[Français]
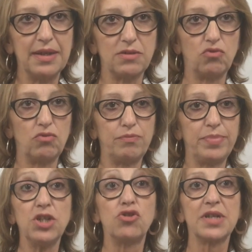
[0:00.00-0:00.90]
elles ont
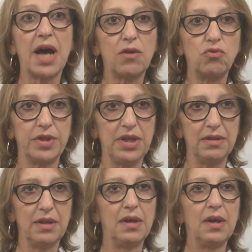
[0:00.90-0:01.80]
plein de choses à raconter.